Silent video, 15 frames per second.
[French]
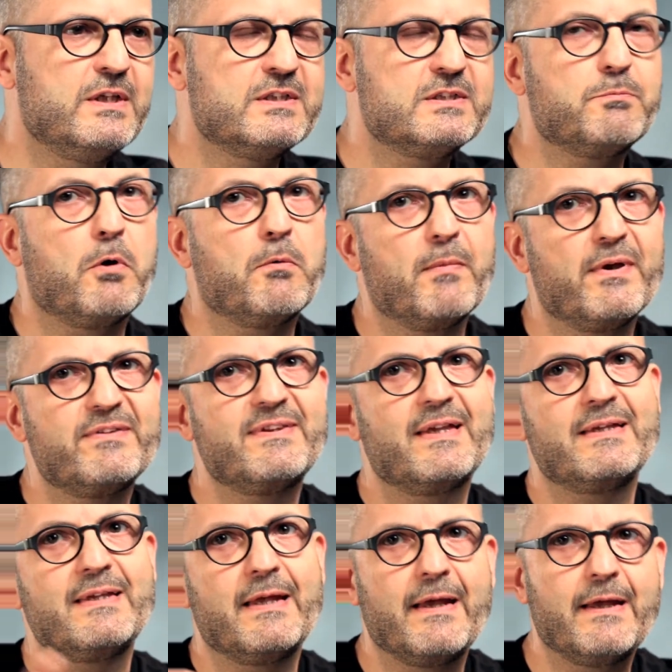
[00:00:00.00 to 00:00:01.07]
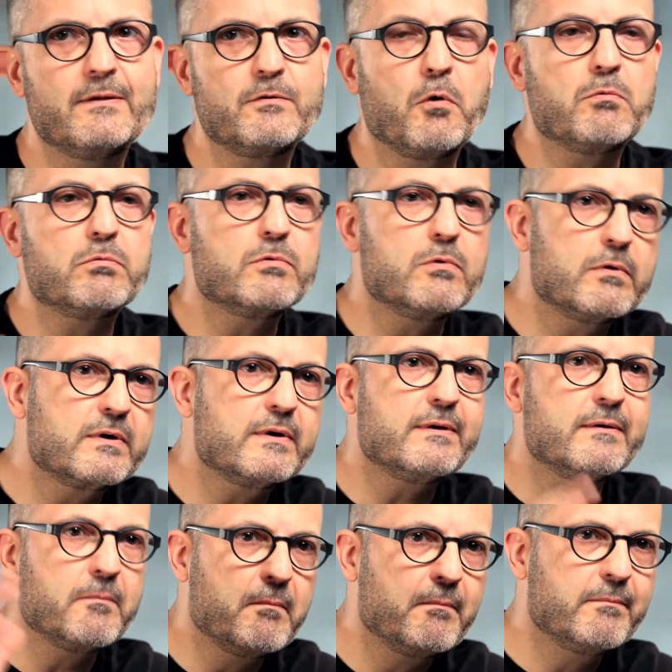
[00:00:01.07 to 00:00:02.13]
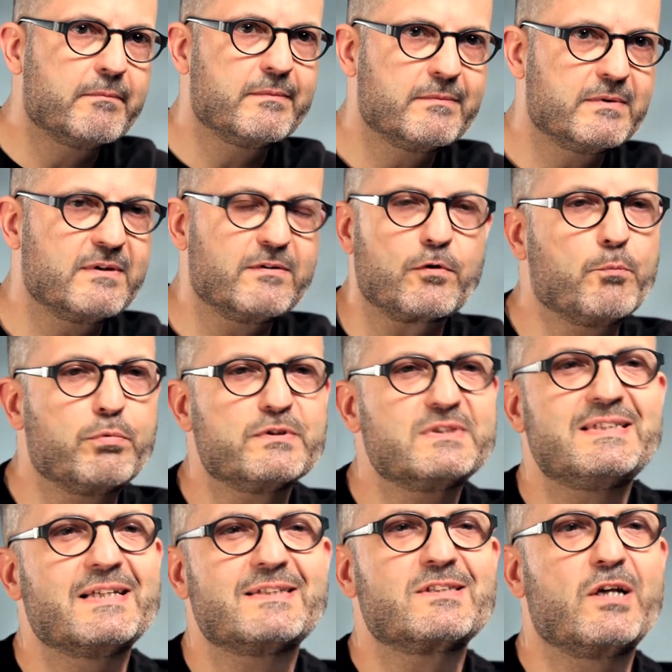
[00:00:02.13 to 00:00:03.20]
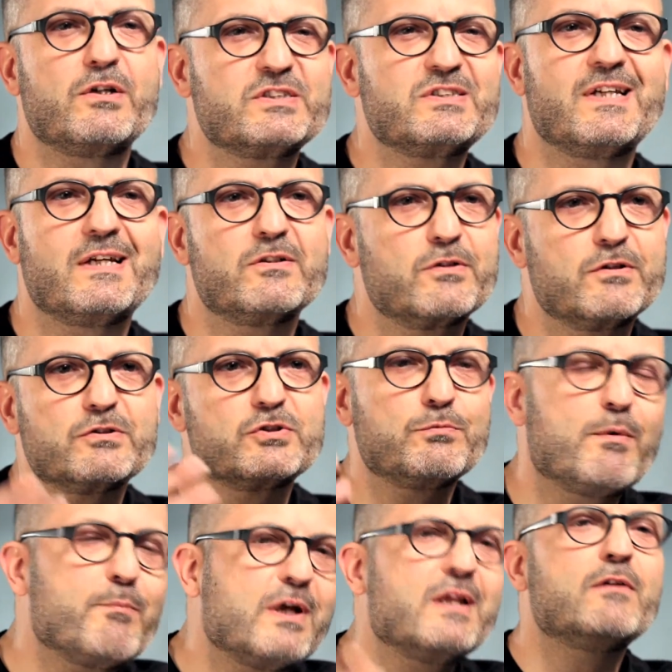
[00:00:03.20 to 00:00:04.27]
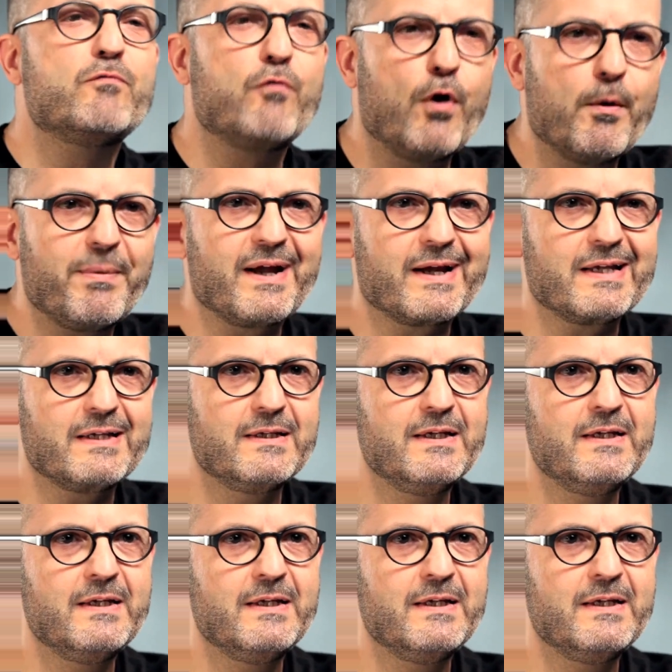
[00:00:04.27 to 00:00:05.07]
Je dis Bon, mais ben, ça y est, un autre là, qui ne sera pas si extraordinaire que ça. On va aller le voir pareil.